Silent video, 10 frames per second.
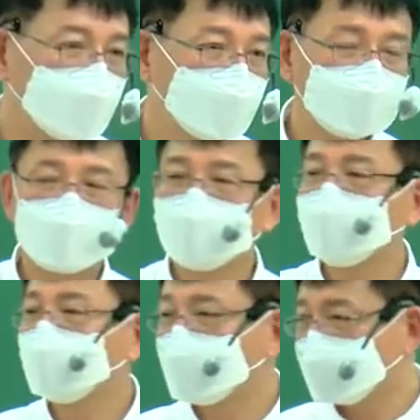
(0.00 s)
그러니까
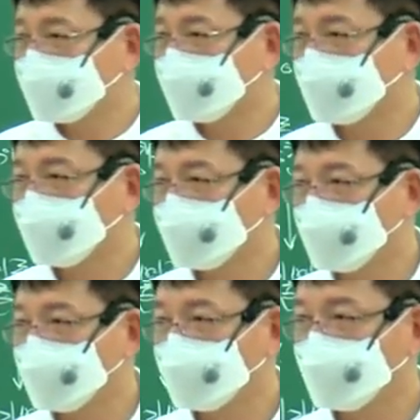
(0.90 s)
못 끊는 거야.
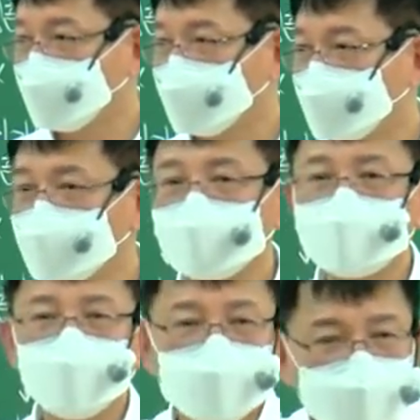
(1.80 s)
그 끊으면
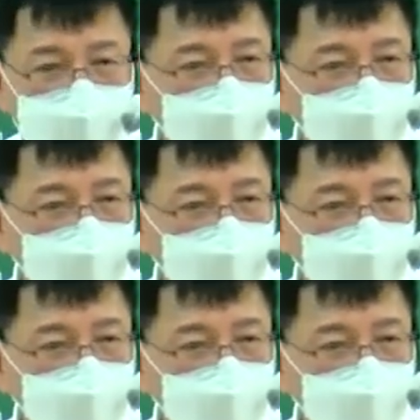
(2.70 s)
굉장히